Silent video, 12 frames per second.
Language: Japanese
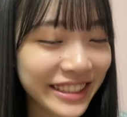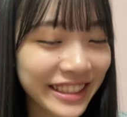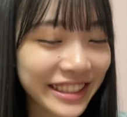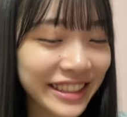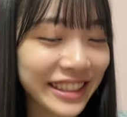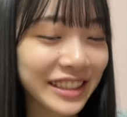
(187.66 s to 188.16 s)

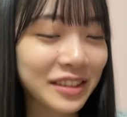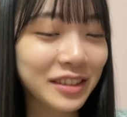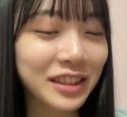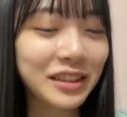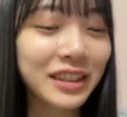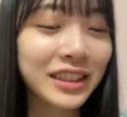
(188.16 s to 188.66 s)
えなんかこ
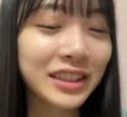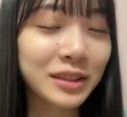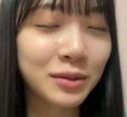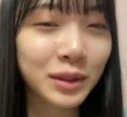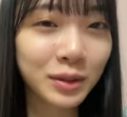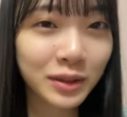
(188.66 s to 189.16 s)
れは
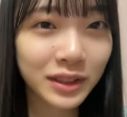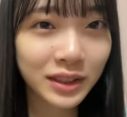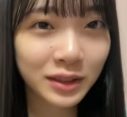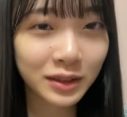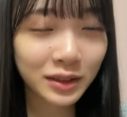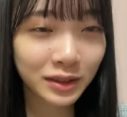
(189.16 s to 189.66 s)
スマホ依
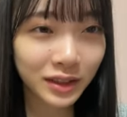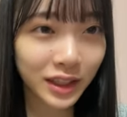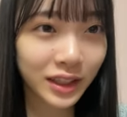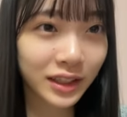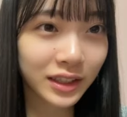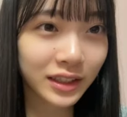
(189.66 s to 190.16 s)
存症
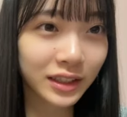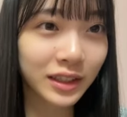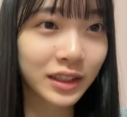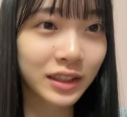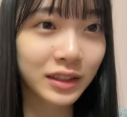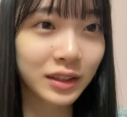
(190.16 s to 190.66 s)
なんですか
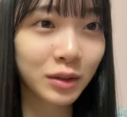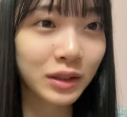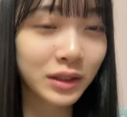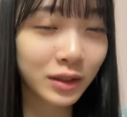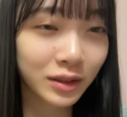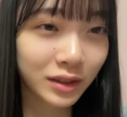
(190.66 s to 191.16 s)
ねとは
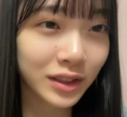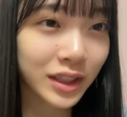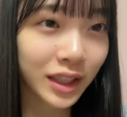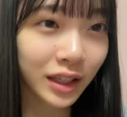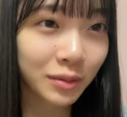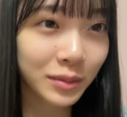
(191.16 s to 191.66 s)
ちょっと
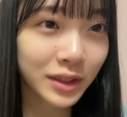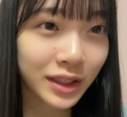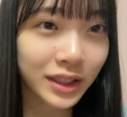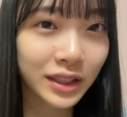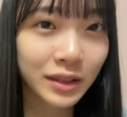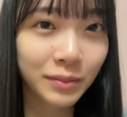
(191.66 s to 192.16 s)
違います
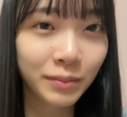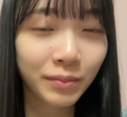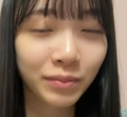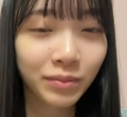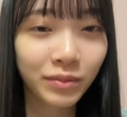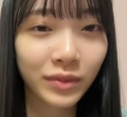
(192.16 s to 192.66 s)
かね
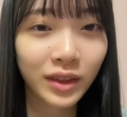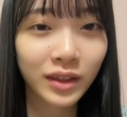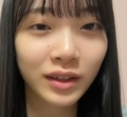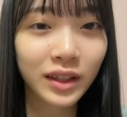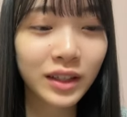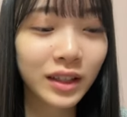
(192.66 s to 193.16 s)

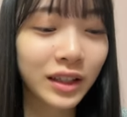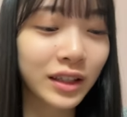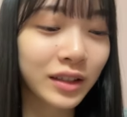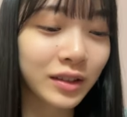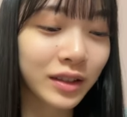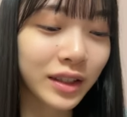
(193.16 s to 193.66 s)
わかんない
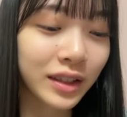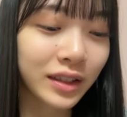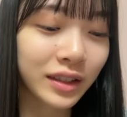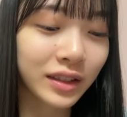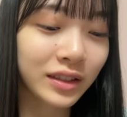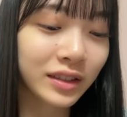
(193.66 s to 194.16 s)
けどなん
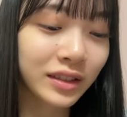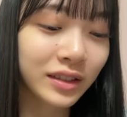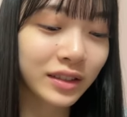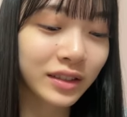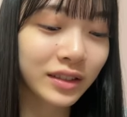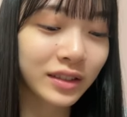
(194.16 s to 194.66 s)
か
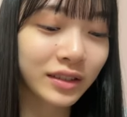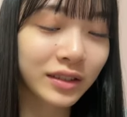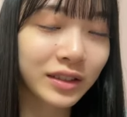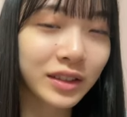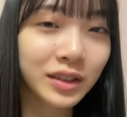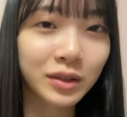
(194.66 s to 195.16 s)

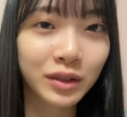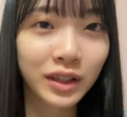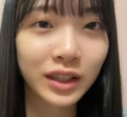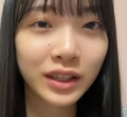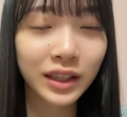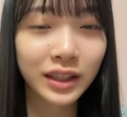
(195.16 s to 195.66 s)
ちょっとわ
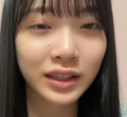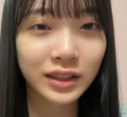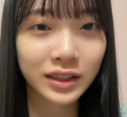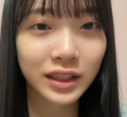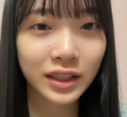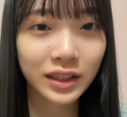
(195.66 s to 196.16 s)
かんないです
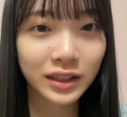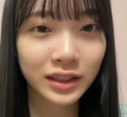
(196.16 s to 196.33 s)
ね